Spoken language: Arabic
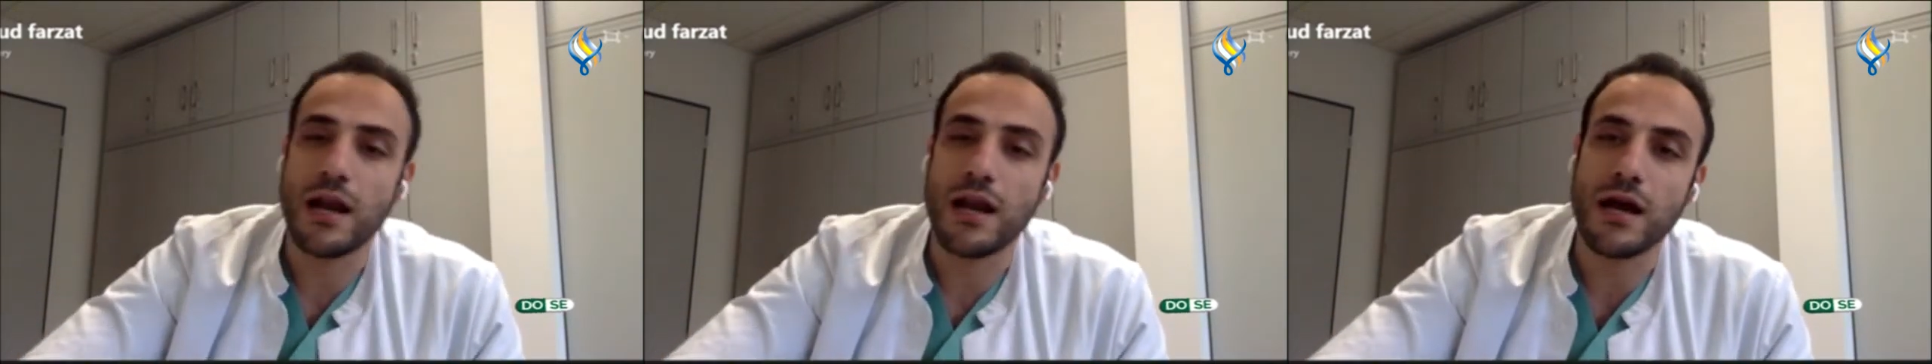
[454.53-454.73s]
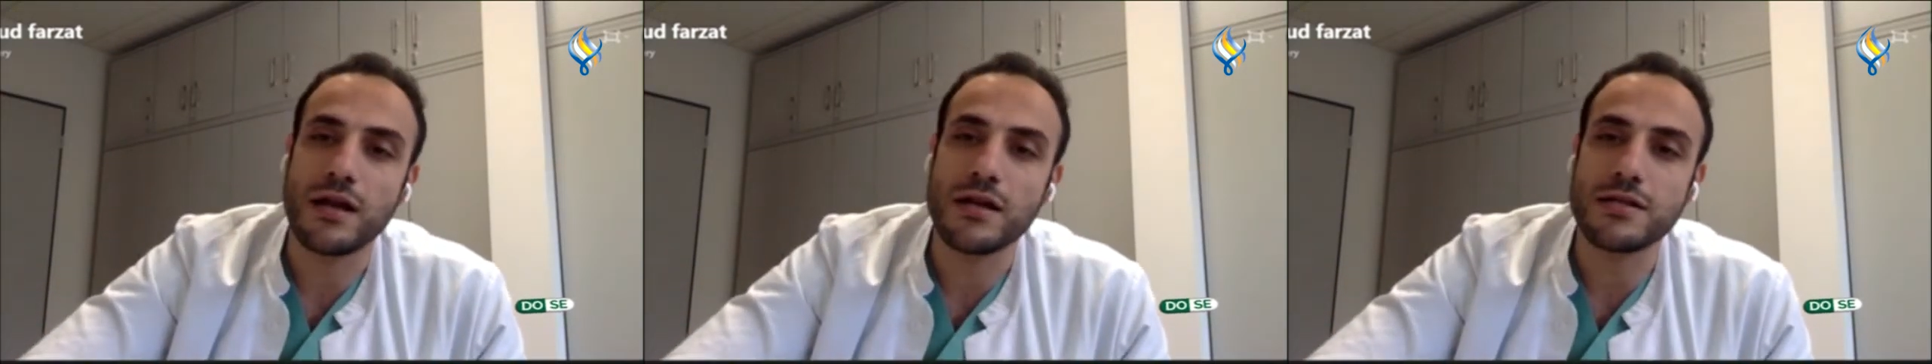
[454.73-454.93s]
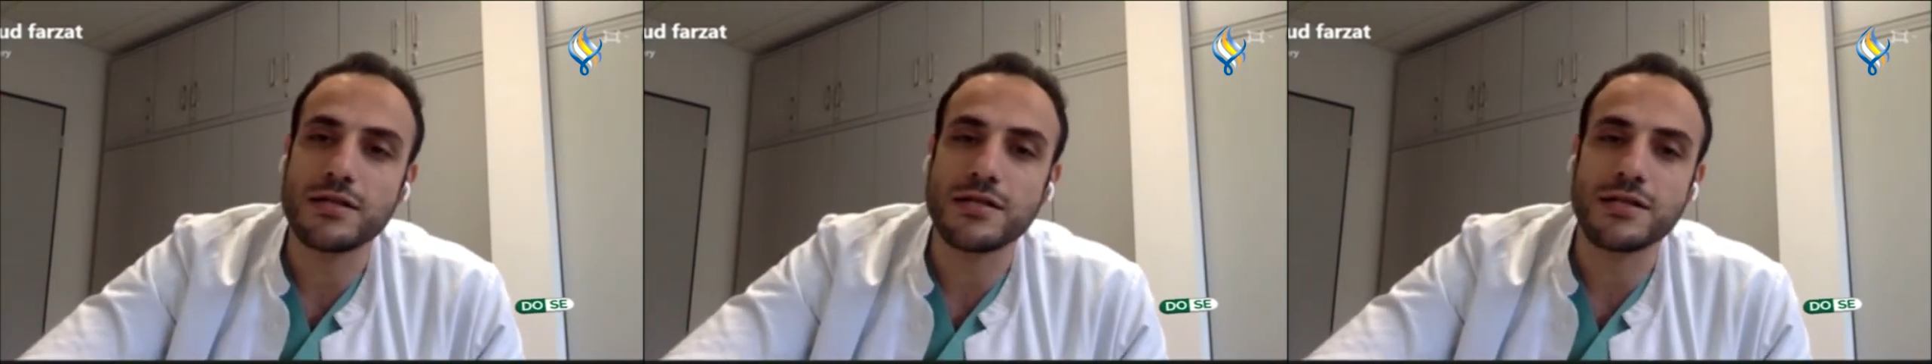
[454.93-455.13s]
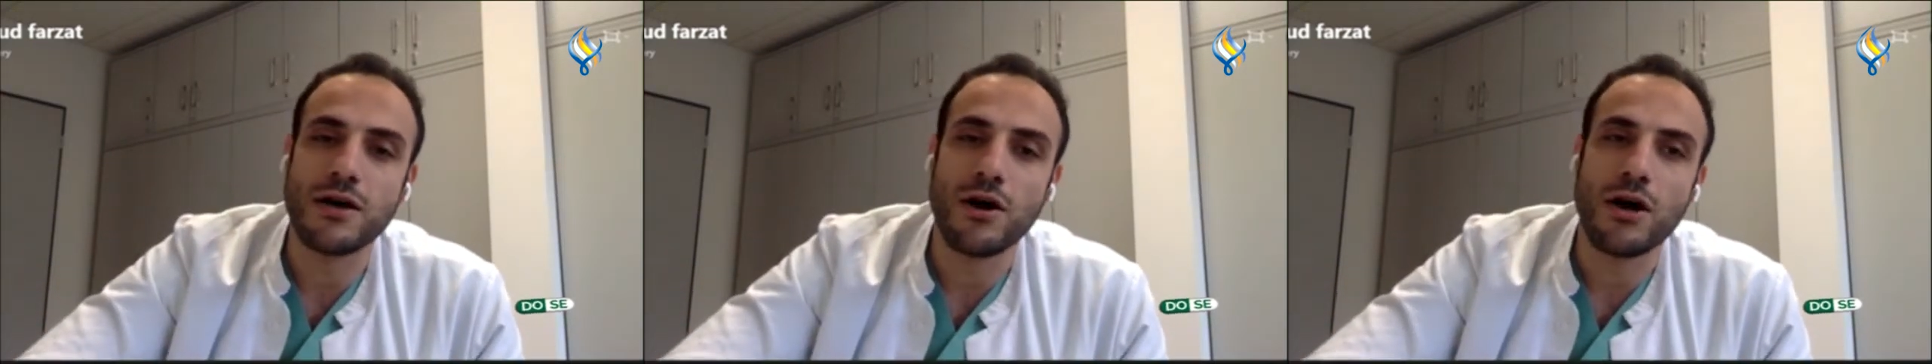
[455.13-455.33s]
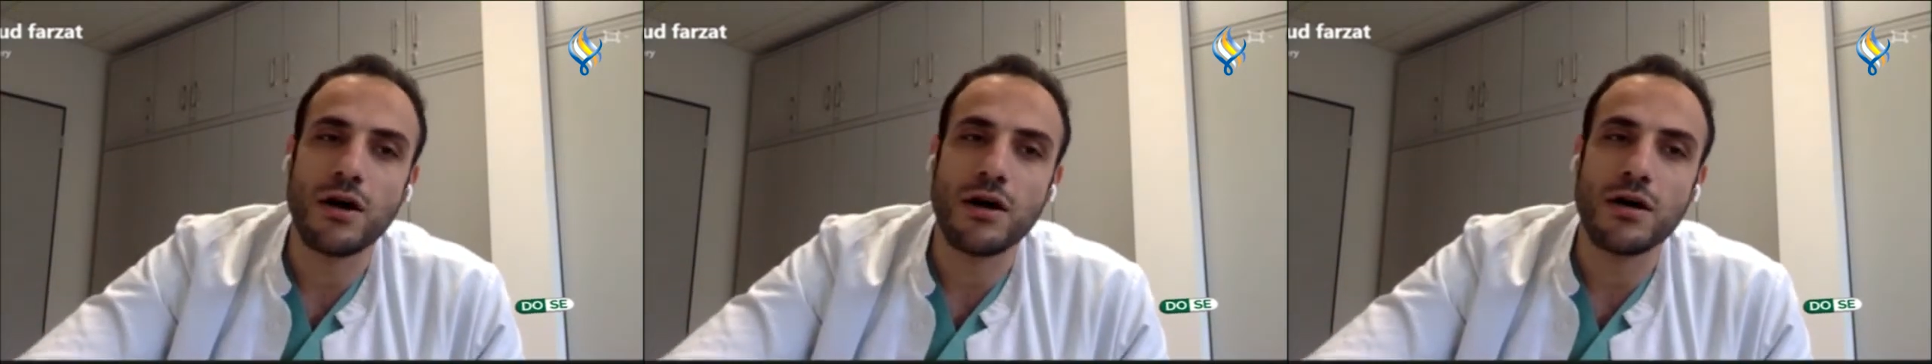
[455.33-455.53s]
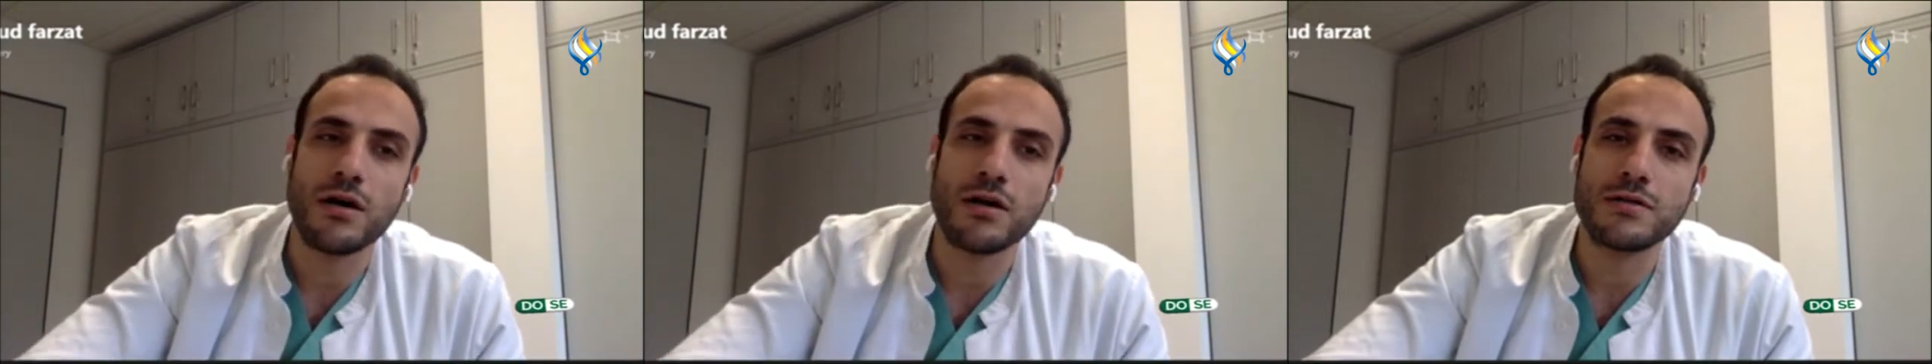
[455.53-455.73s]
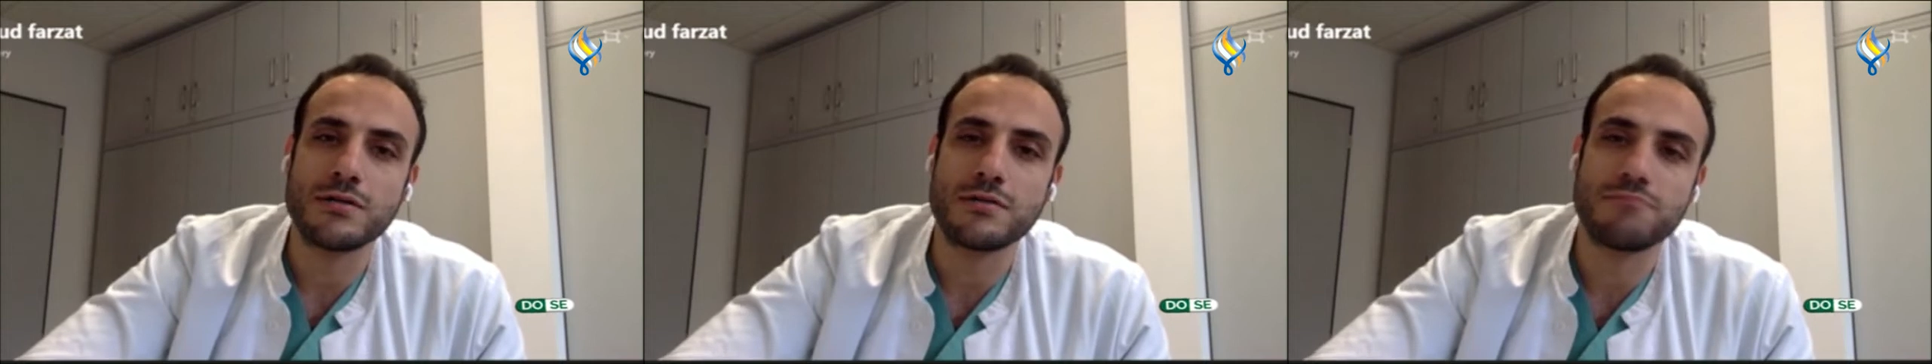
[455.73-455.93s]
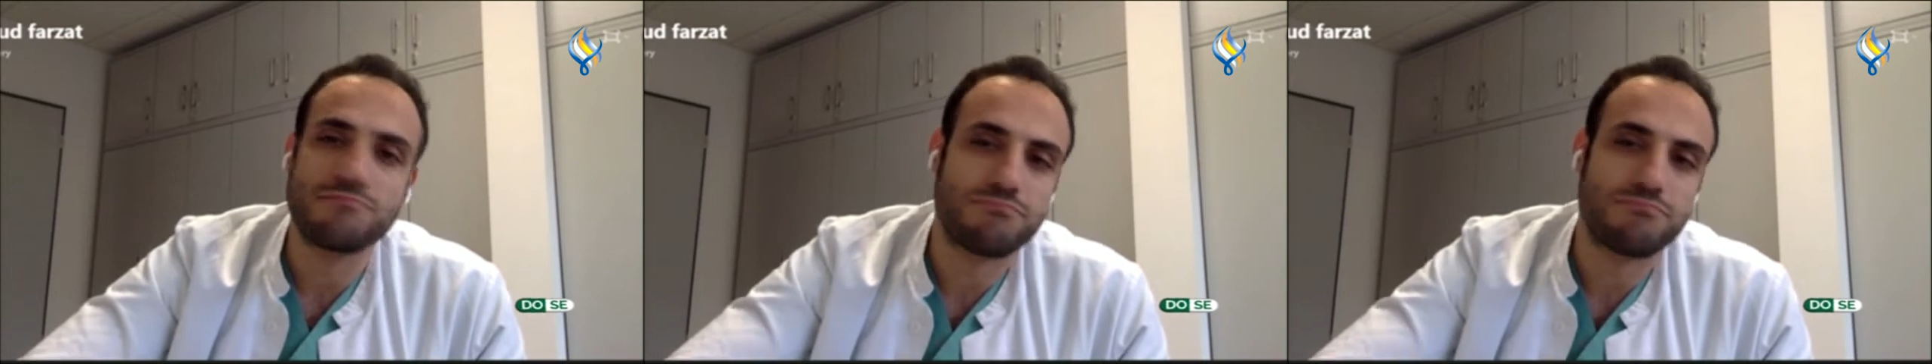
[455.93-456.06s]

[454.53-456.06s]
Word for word: هلا الالتصاقات